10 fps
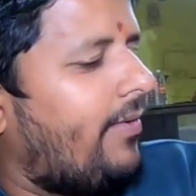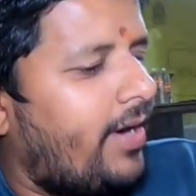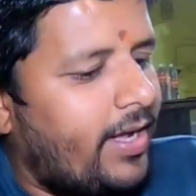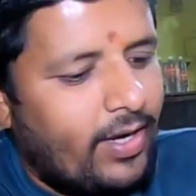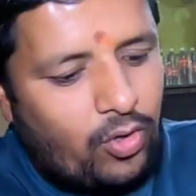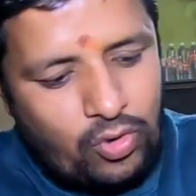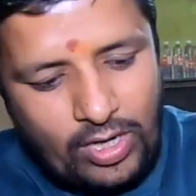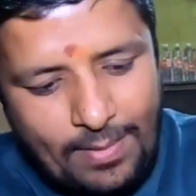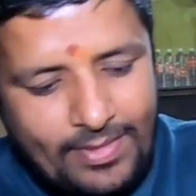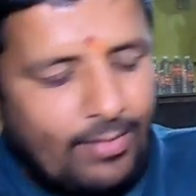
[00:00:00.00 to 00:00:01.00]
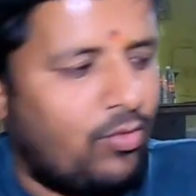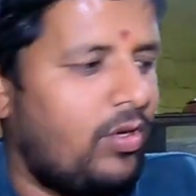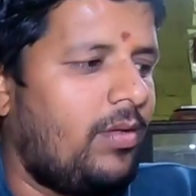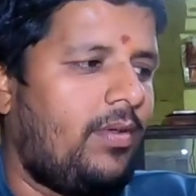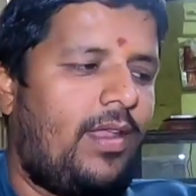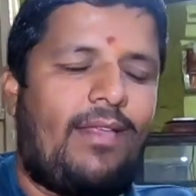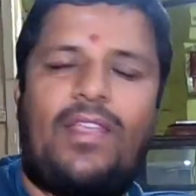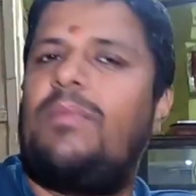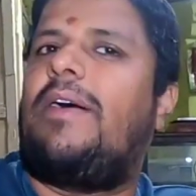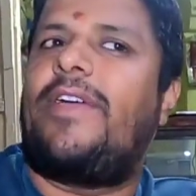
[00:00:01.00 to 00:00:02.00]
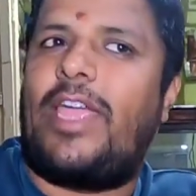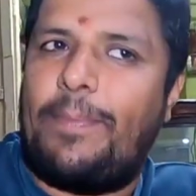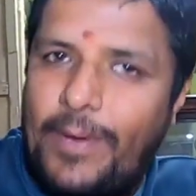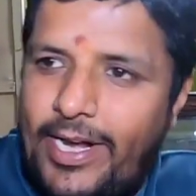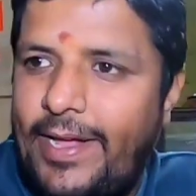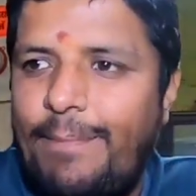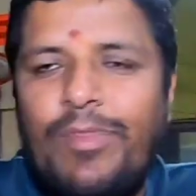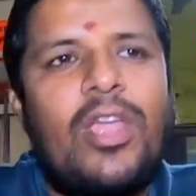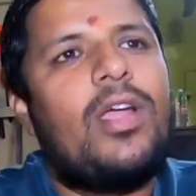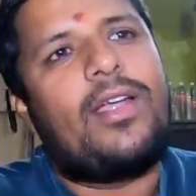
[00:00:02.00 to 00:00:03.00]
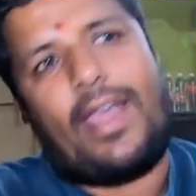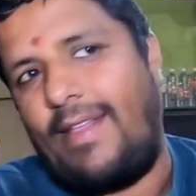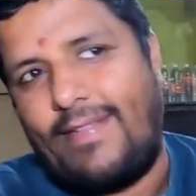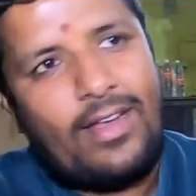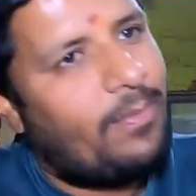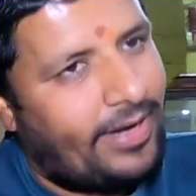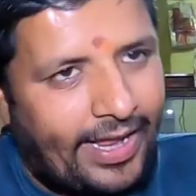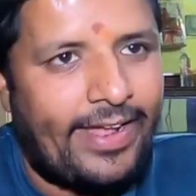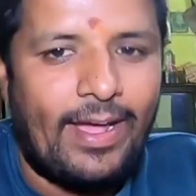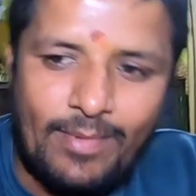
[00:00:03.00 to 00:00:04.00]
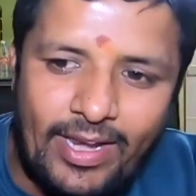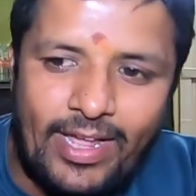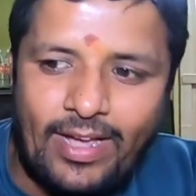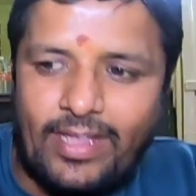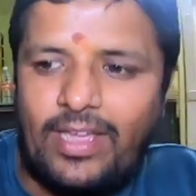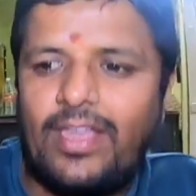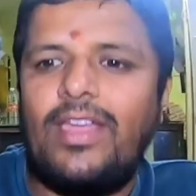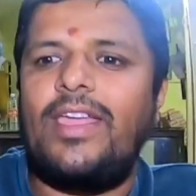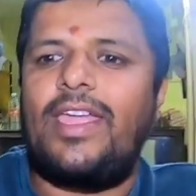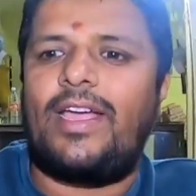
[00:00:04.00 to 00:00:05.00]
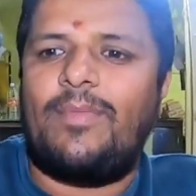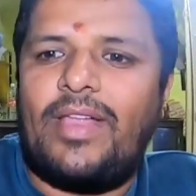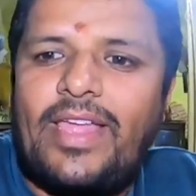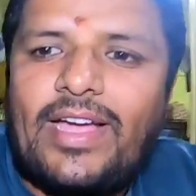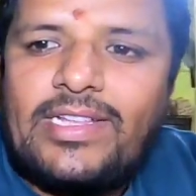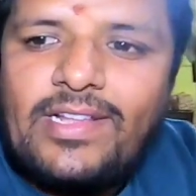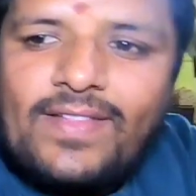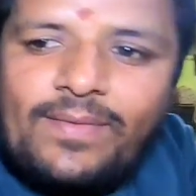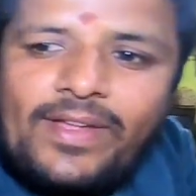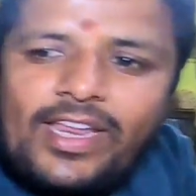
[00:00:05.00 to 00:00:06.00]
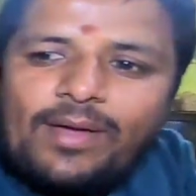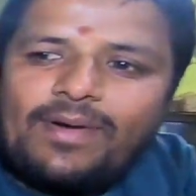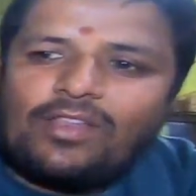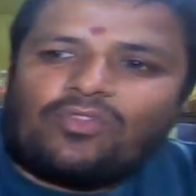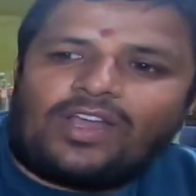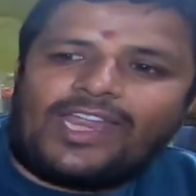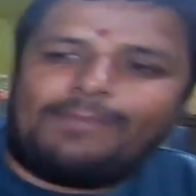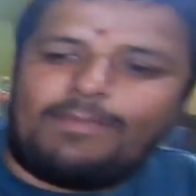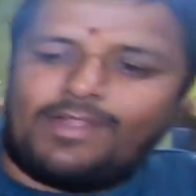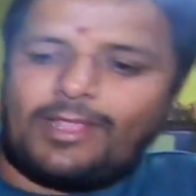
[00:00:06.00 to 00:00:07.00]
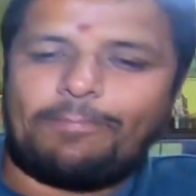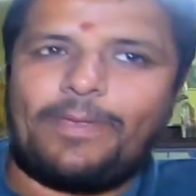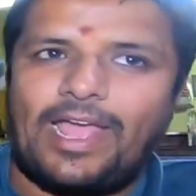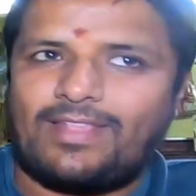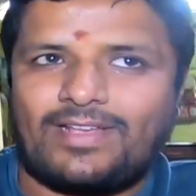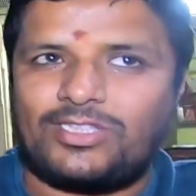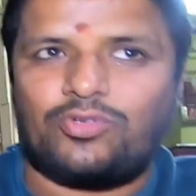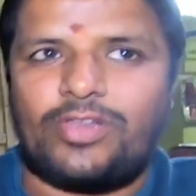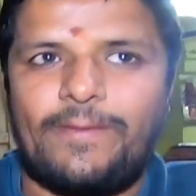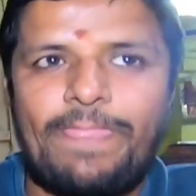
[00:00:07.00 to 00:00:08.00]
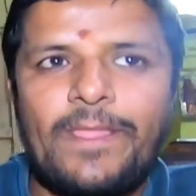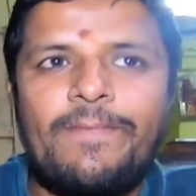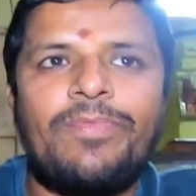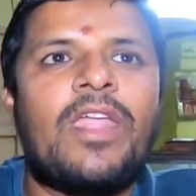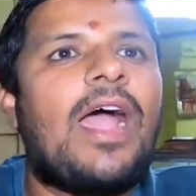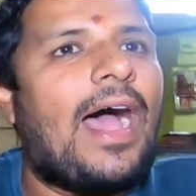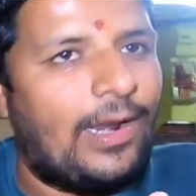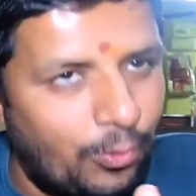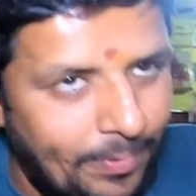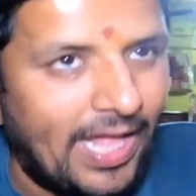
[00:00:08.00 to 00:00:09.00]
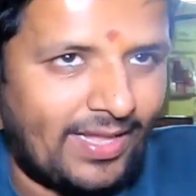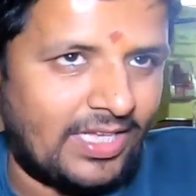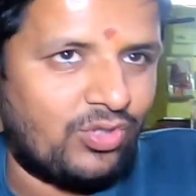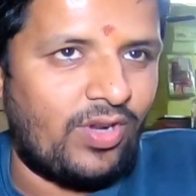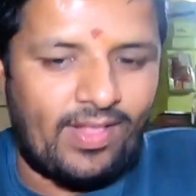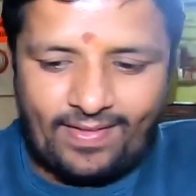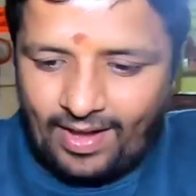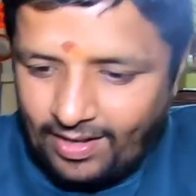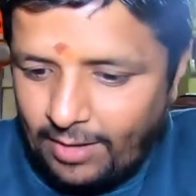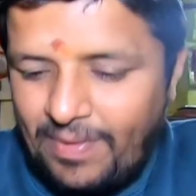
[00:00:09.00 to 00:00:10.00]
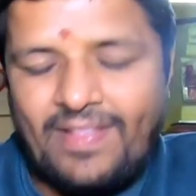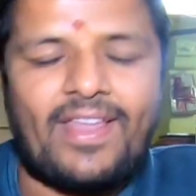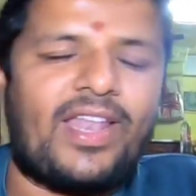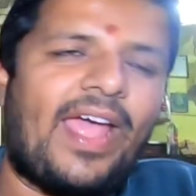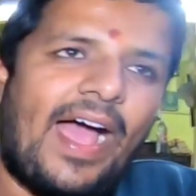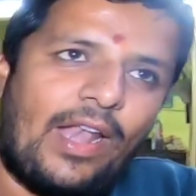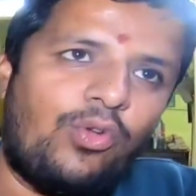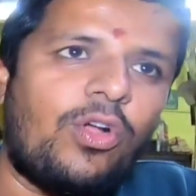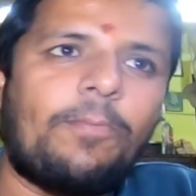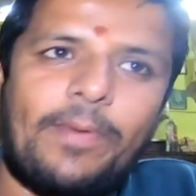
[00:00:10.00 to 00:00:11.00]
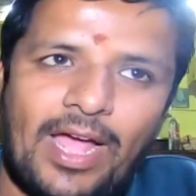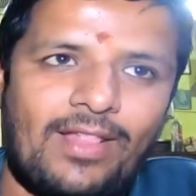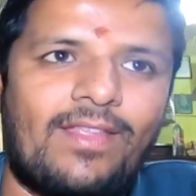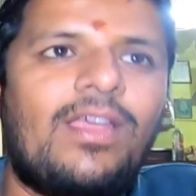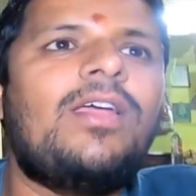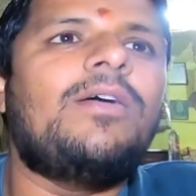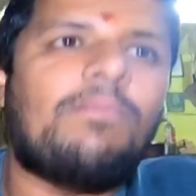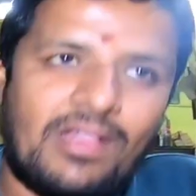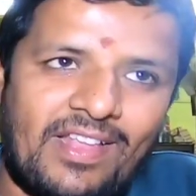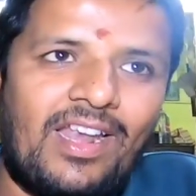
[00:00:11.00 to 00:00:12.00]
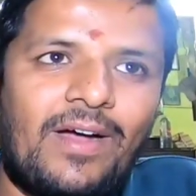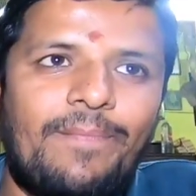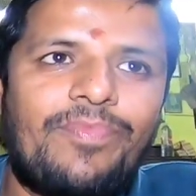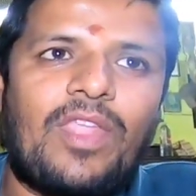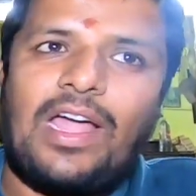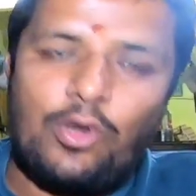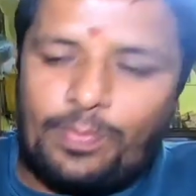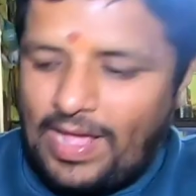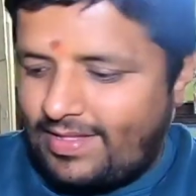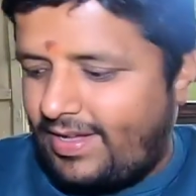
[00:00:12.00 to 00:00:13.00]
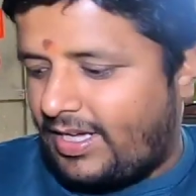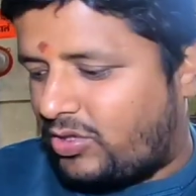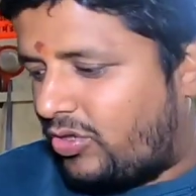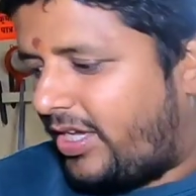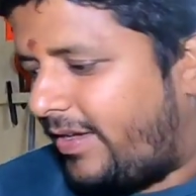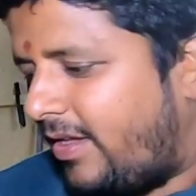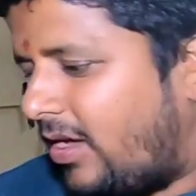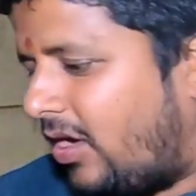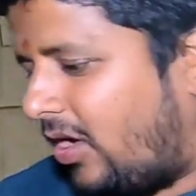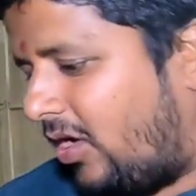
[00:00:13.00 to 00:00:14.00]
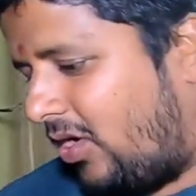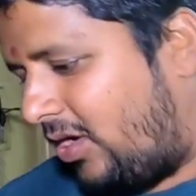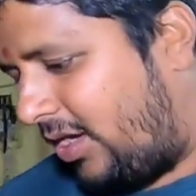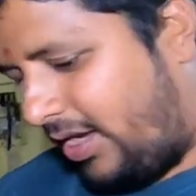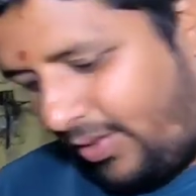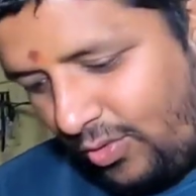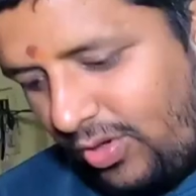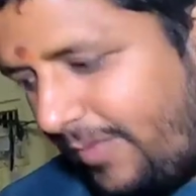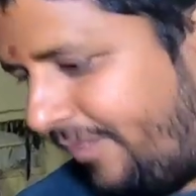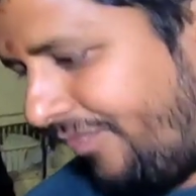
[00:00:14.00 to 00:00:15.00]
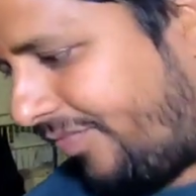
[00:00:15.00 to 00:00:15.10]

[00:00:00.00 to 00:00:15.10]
घेवर गुलाब जामुन देसी मावे के पेड़े ट्रेडिशनल मिठाइयाँ हमारे यहाँ की एक हमारे यहाँ की जैसलमेर की हमारे दुकान की फेमस है प्याज कचौड़ी प्याज कचौड़ी हाँ। प्याज कचौड़ी हाँ। इसके अंदर हाँ। बेच रहता है आलू और प्याज मसाला आलू प्याज की कचौड़ी और इसको हम